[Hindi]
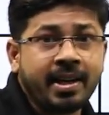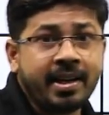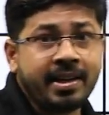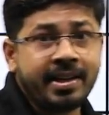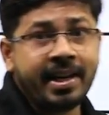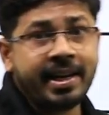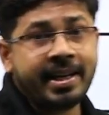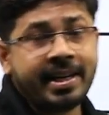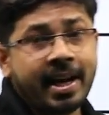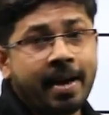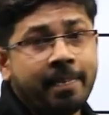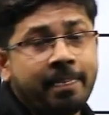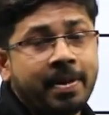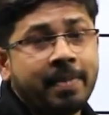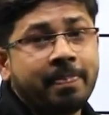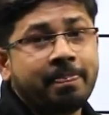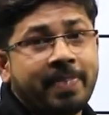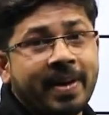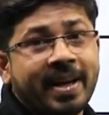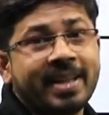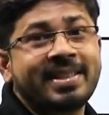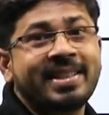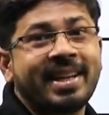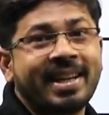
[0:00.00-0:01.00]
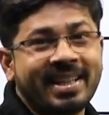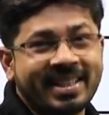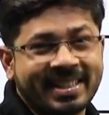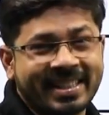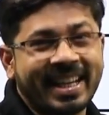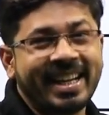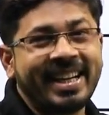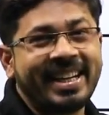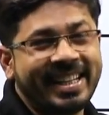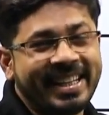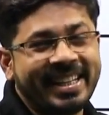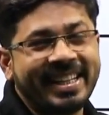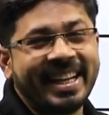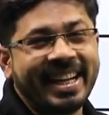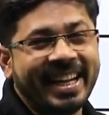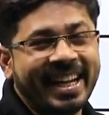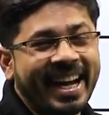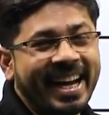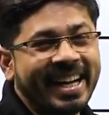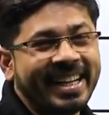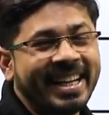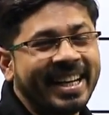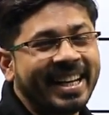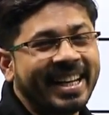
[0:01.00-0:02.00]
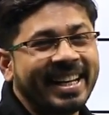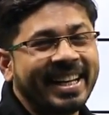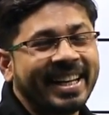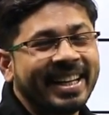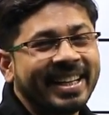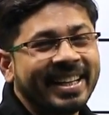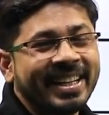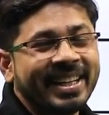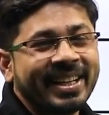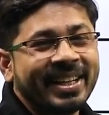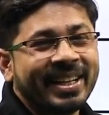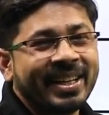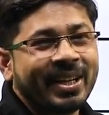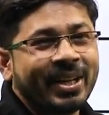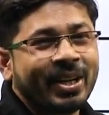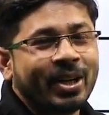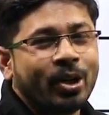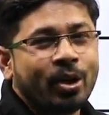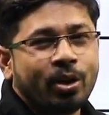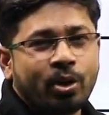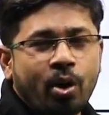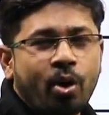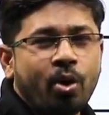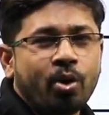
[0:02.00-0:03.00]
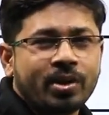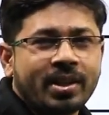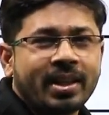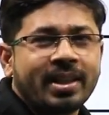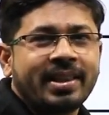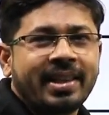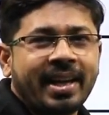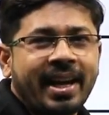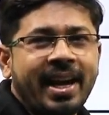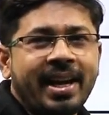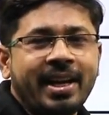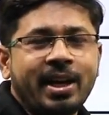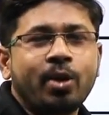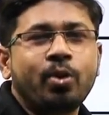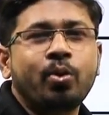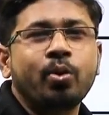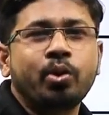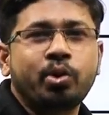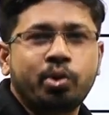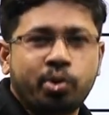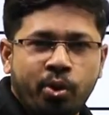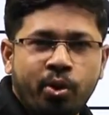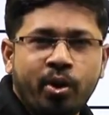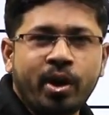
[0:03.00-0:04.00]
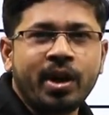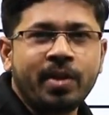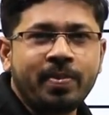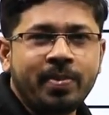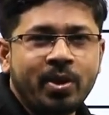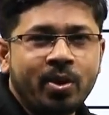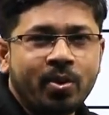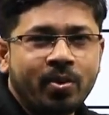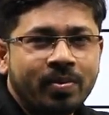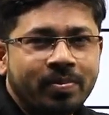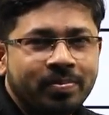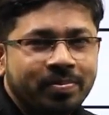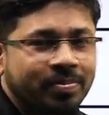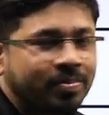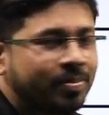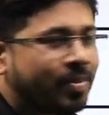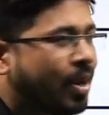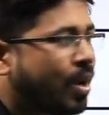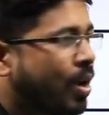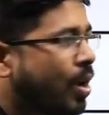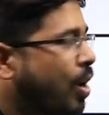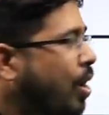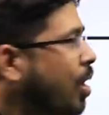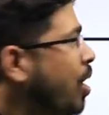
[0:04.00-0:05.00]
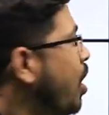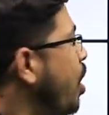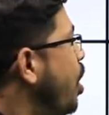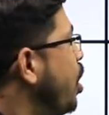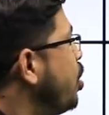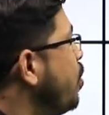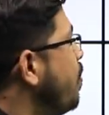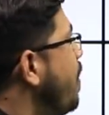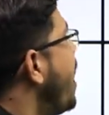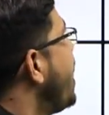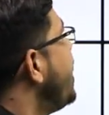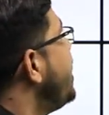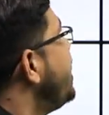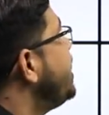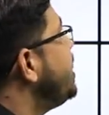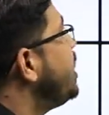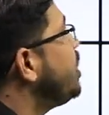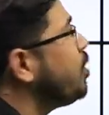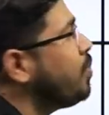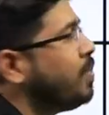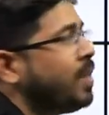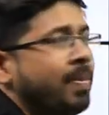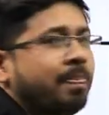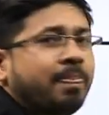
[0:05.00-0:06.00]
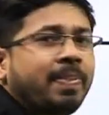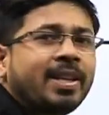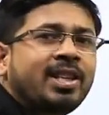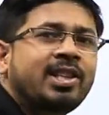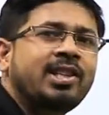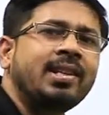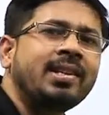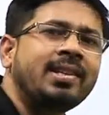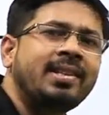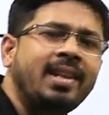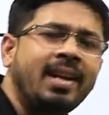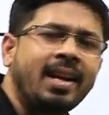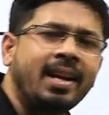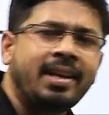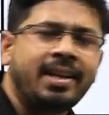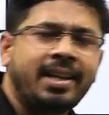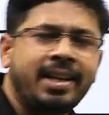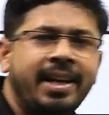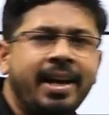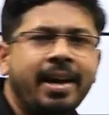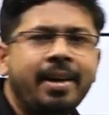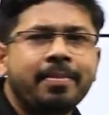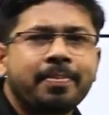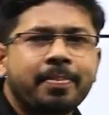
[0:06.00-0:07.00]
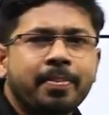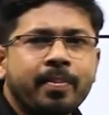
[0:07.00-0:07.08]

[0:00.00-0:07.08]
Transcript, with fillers: नहीं है कि आपने पैंसठ सही किए है कि नहीं तो हो सकता है कि कुछ छोड़े भी हो तो मान लीजिए तुमने 25 गलत किए